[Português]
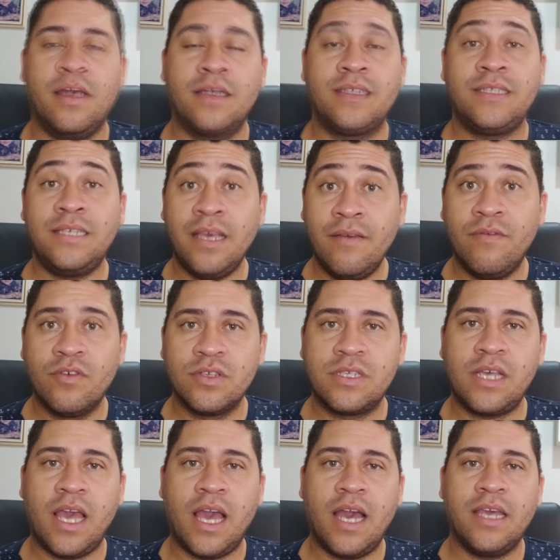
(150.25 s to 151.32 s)
Se
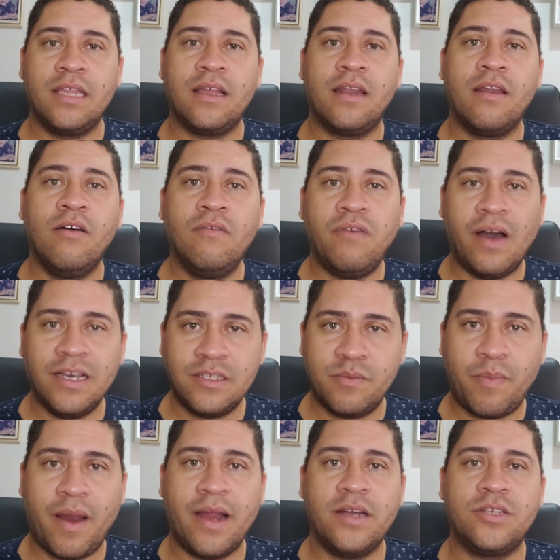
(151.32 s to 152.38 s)
você ainda não faz
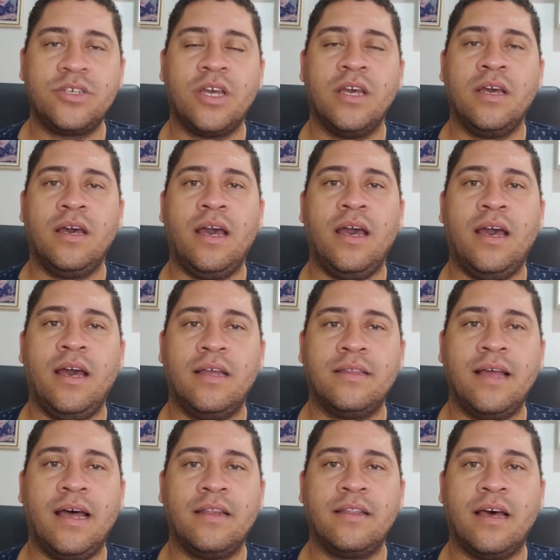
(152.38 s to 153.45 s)
parte é,
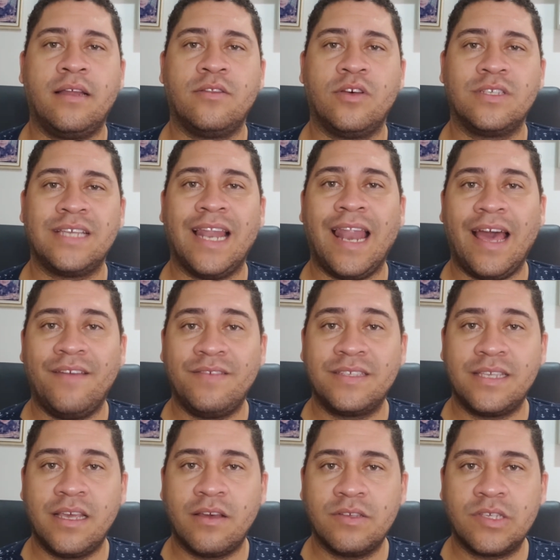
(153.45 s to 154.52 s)
da, da, nossa live
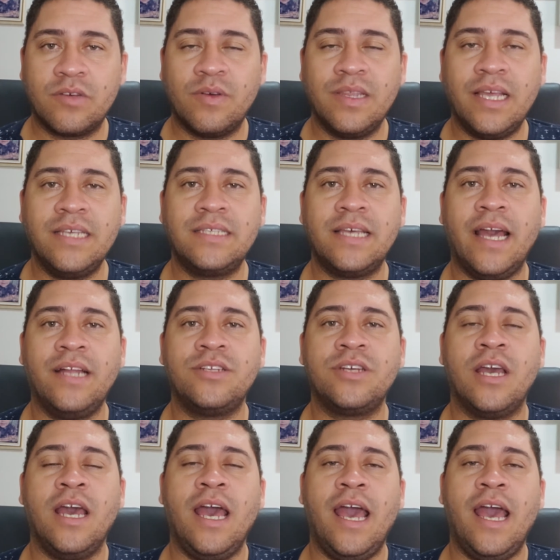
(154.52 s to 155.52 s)
5h57,